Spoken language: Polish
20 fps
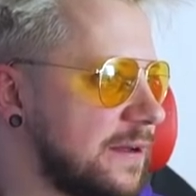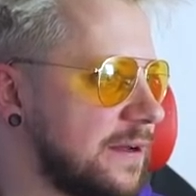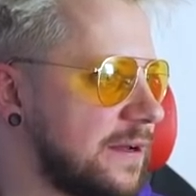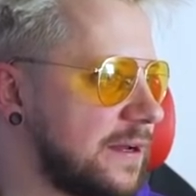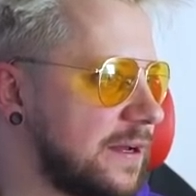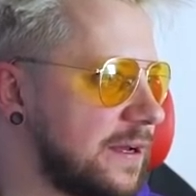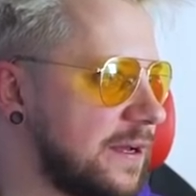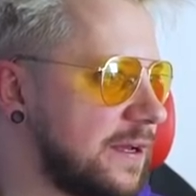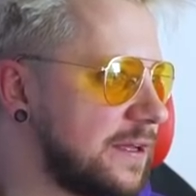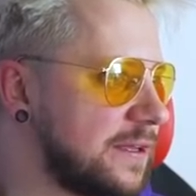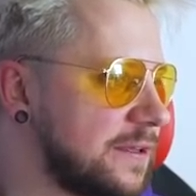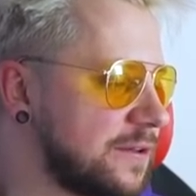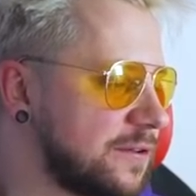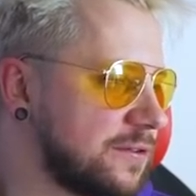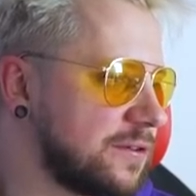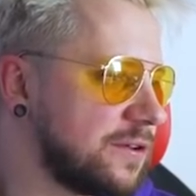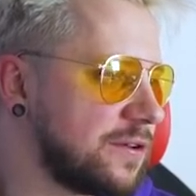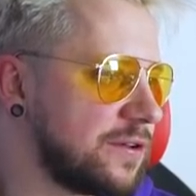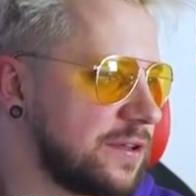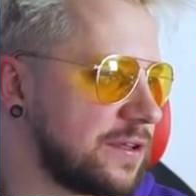E, no,
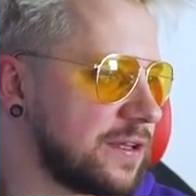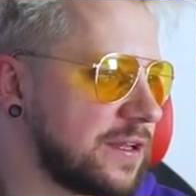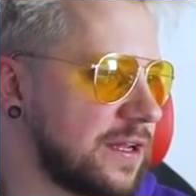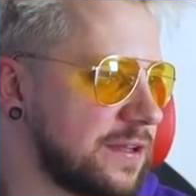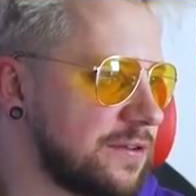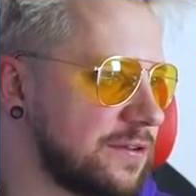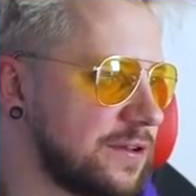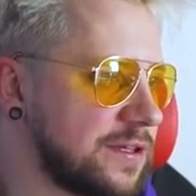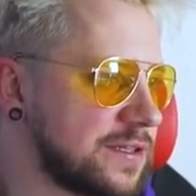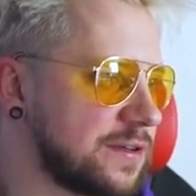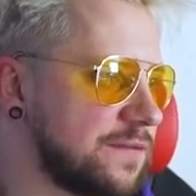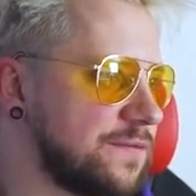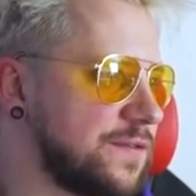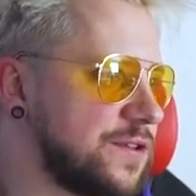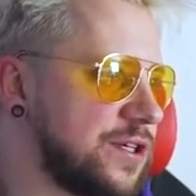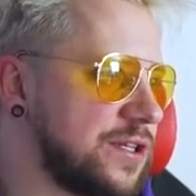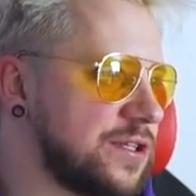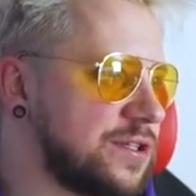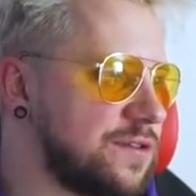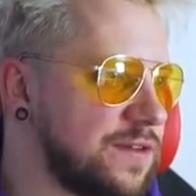no i tyle, no i są
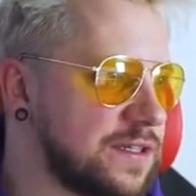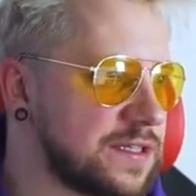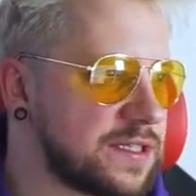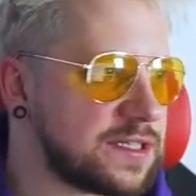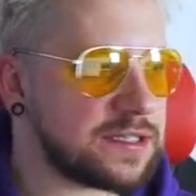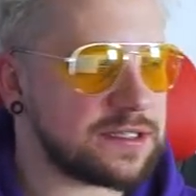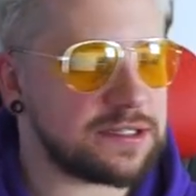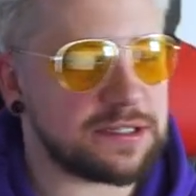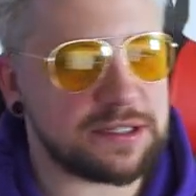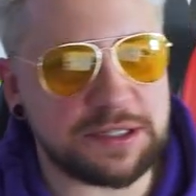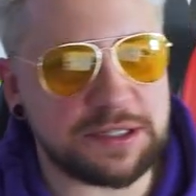wycięci, więc